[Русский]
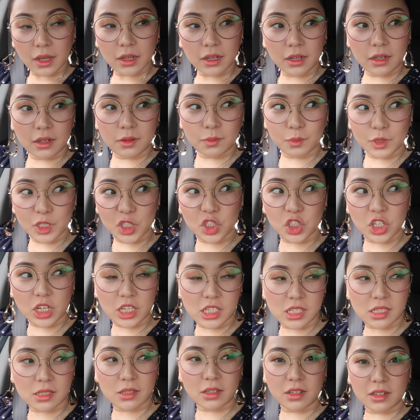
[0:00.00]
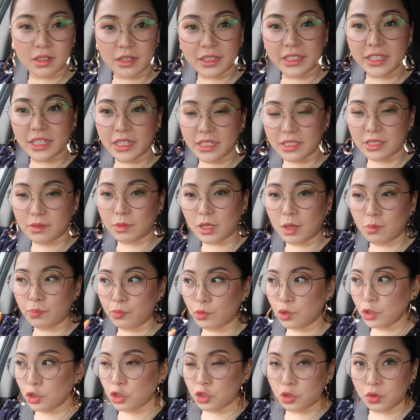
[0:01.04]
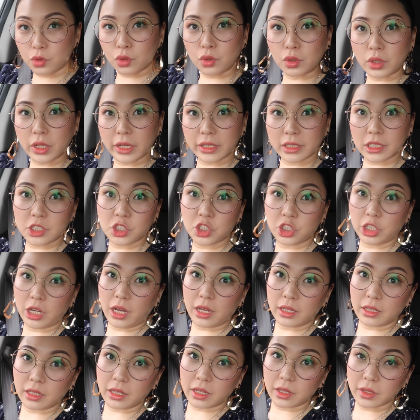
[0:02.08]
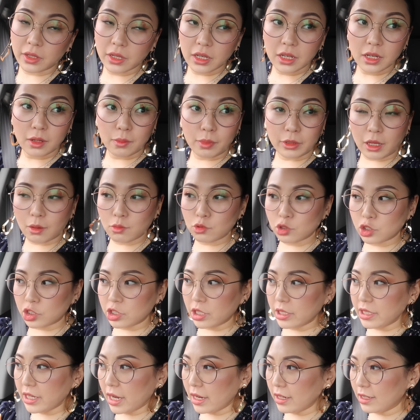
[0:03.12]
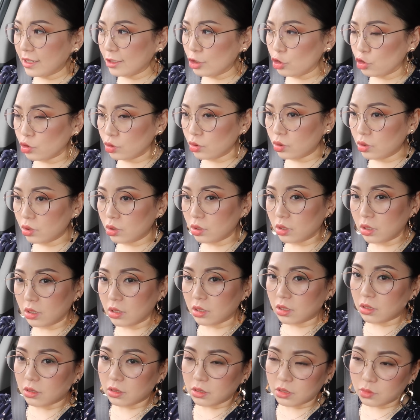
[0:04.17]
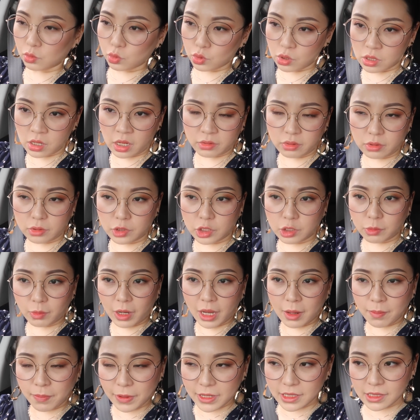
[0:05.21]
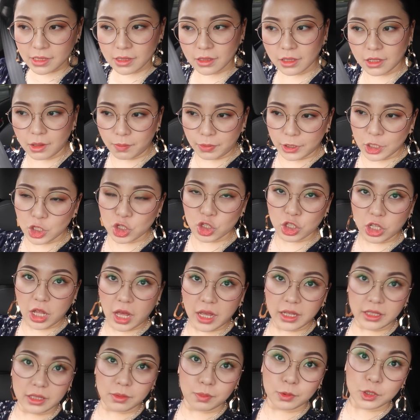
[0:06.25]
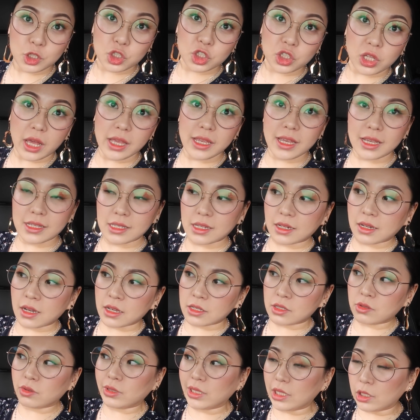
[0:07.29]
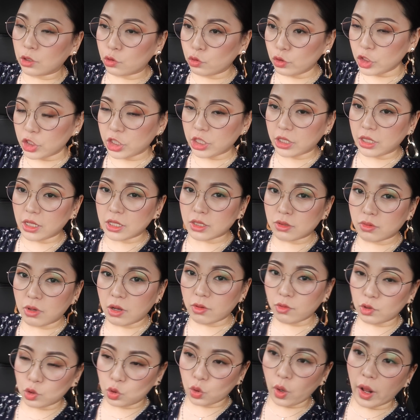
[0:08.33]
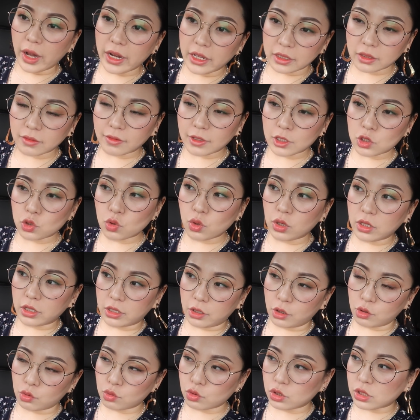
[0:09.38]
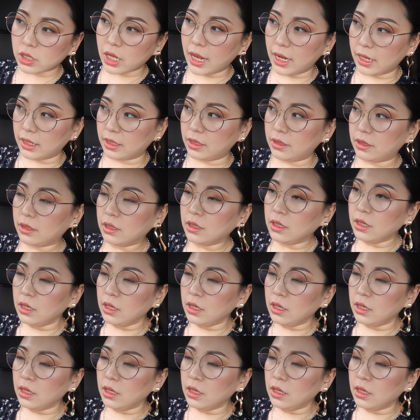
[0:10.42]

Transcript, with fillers: А, мы сейчас э, едем на почту для начала, потому что я хочу э, узнать вообще, моя посылка пришла, не пришла. Я заказывала ручки для своего туалетного столика хрустальные.